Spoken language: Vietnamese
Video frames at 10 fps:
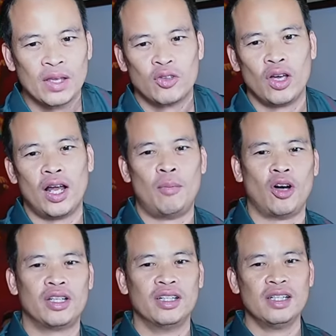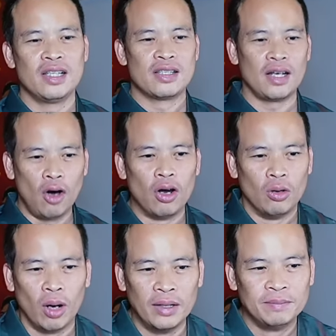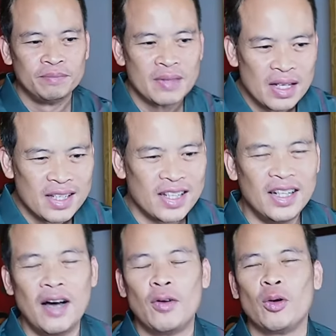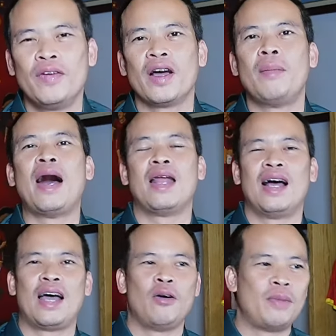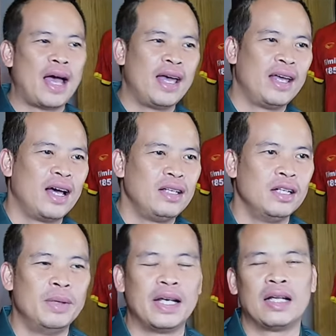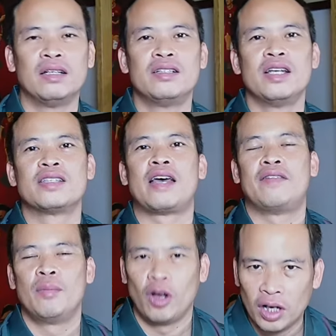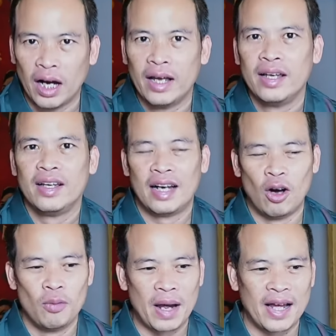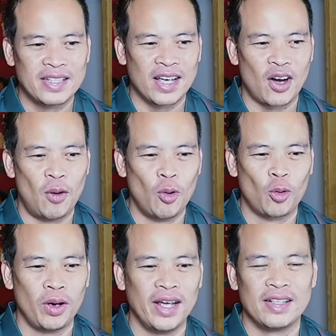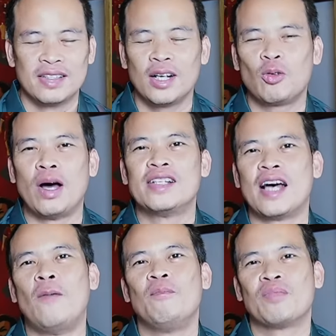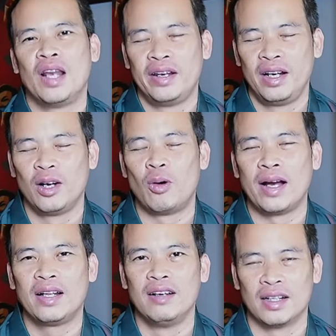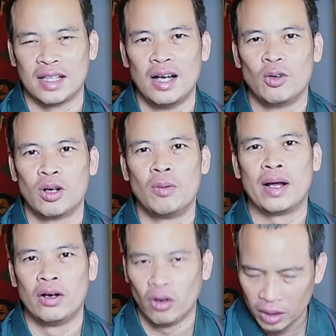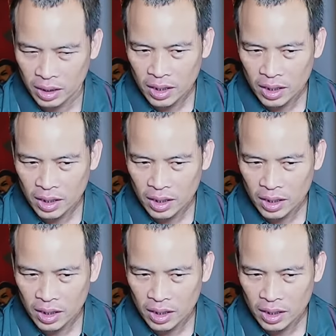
Cho nên là mọi thứ rất ổn luôn. Xin thưa với quý vị và các bạn là ngày hôm nay như mình đã từng chia sẻ với mọi người là hôm nay sẽ có một quyết định rất quan trọng liên quan đến thượng tầng của Công an Hà Nội.